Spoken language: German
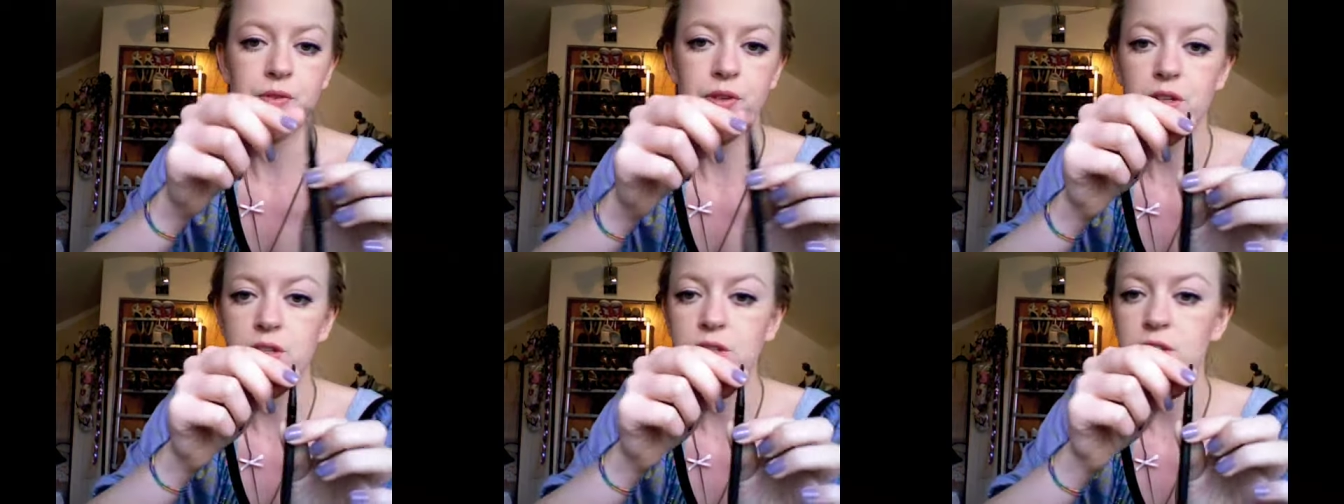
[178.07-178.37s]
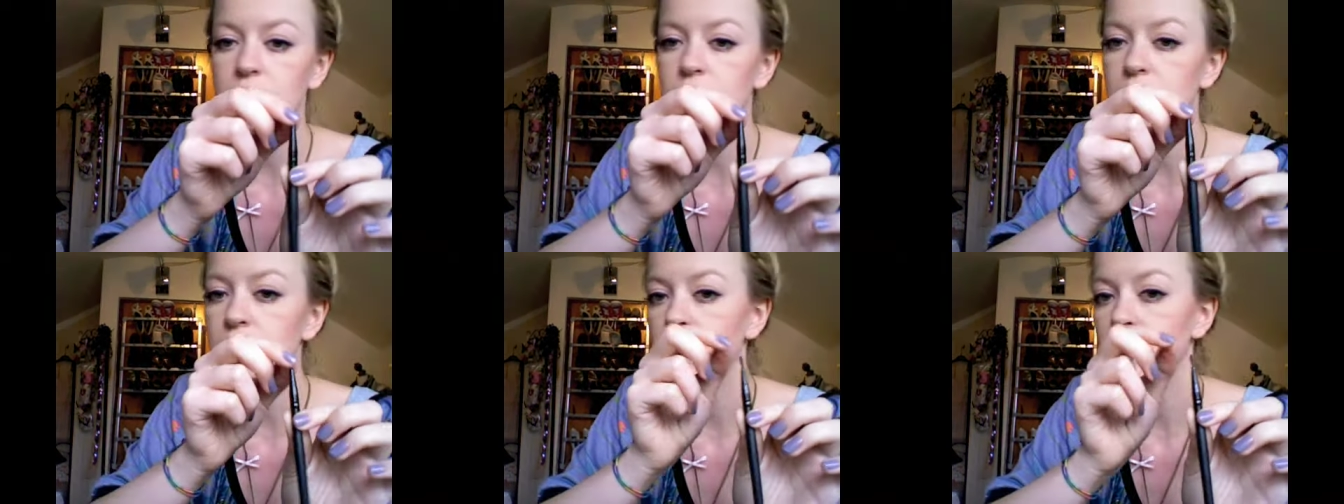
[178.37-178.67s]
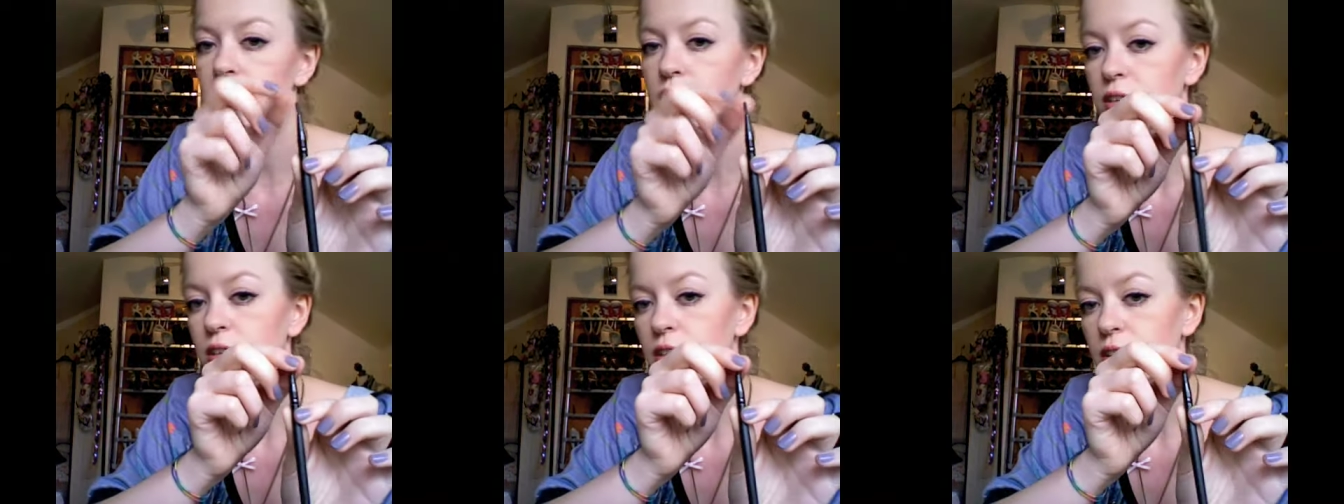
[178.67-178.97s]
Ist jetzt
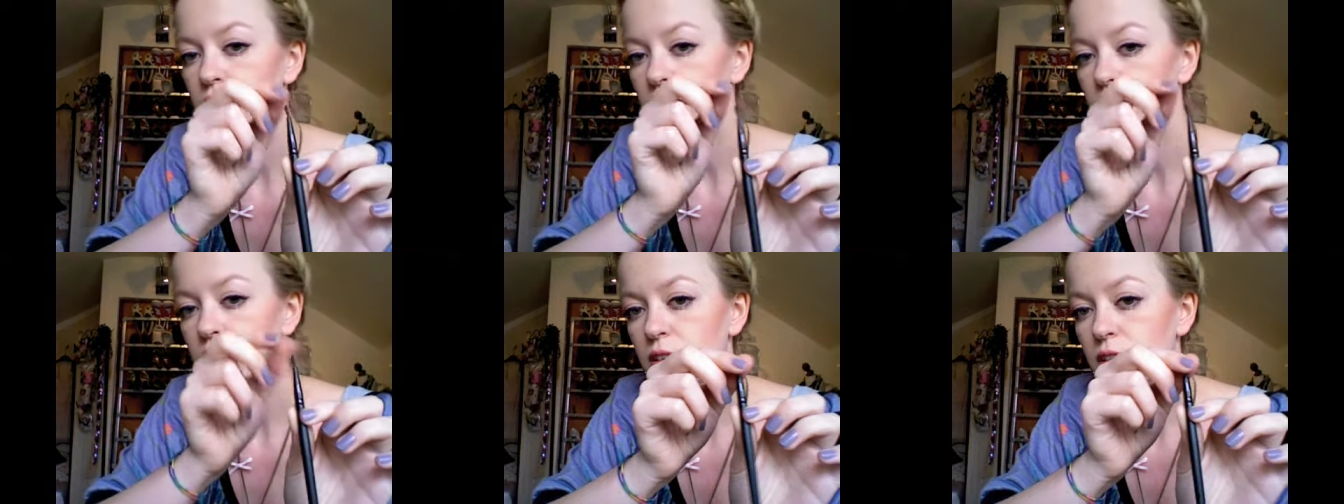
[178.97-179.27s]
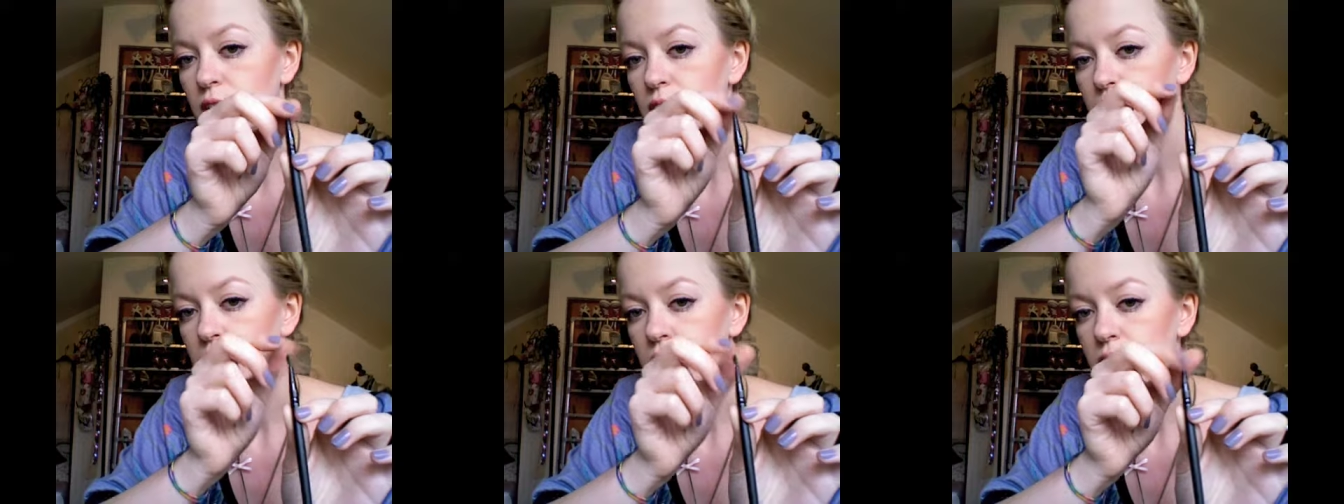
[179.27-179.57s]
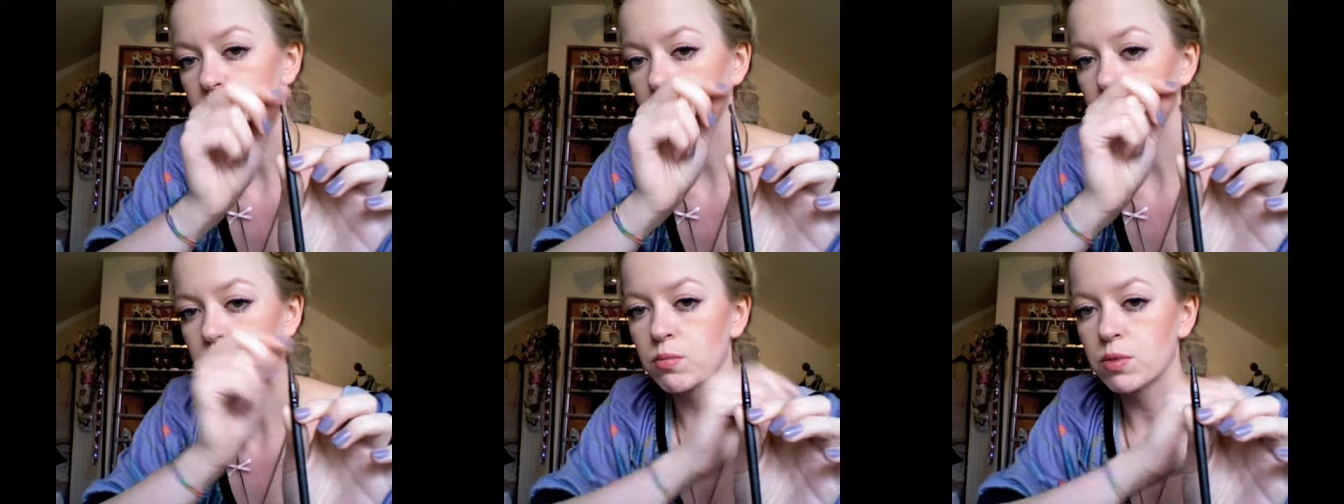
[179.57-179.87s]

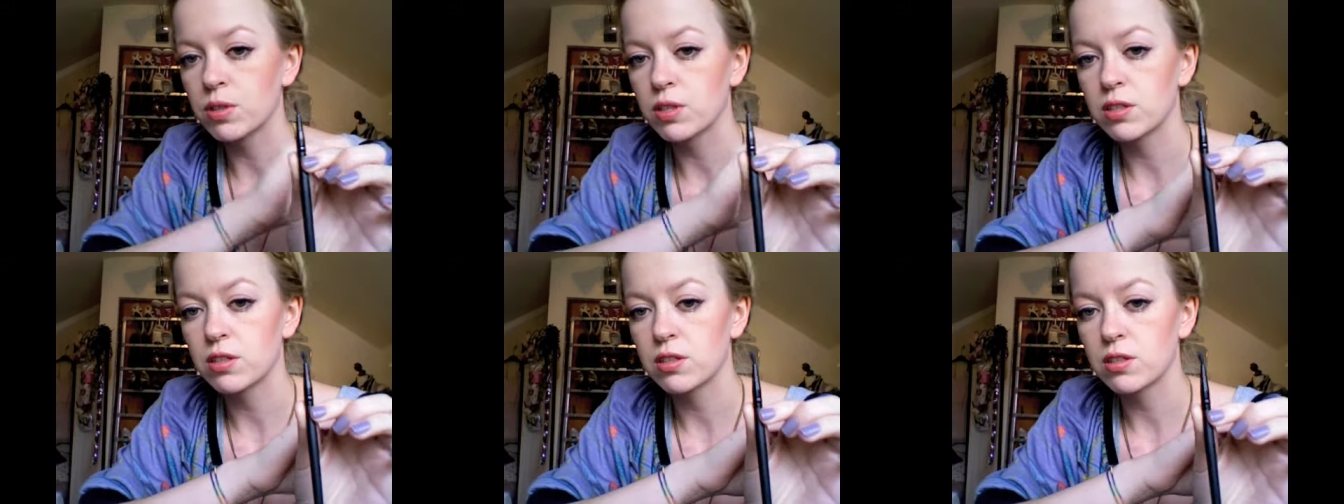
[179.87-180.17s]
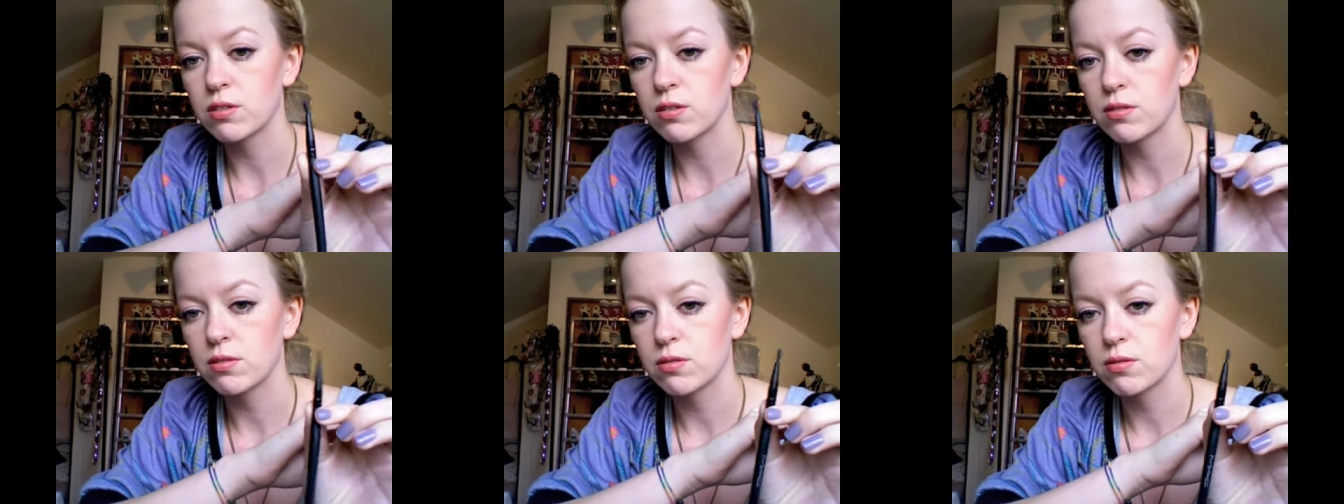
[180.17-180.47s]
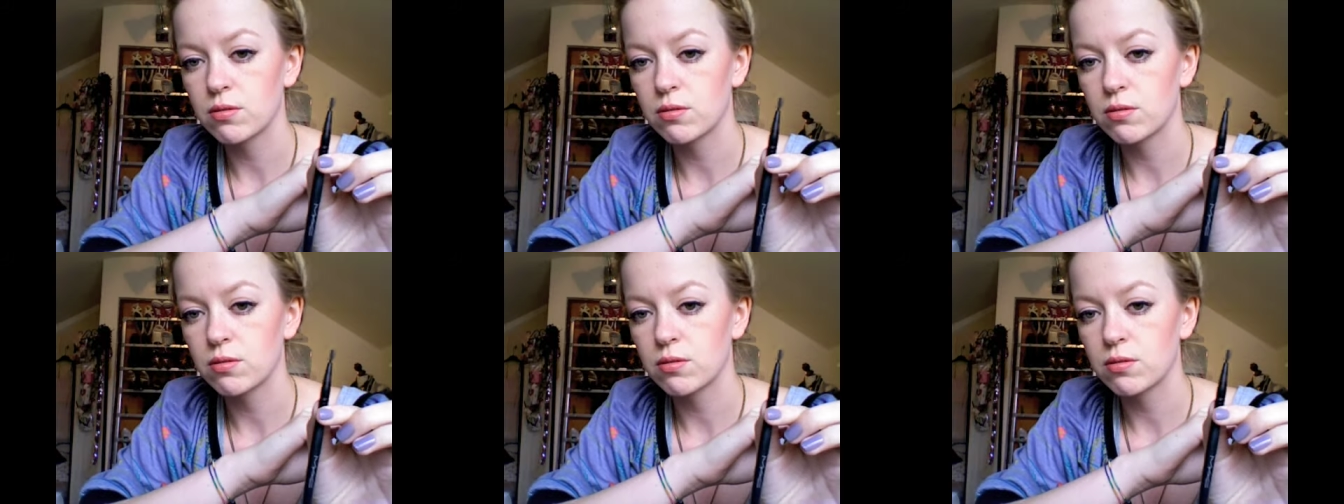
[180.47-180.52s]
ein bisschen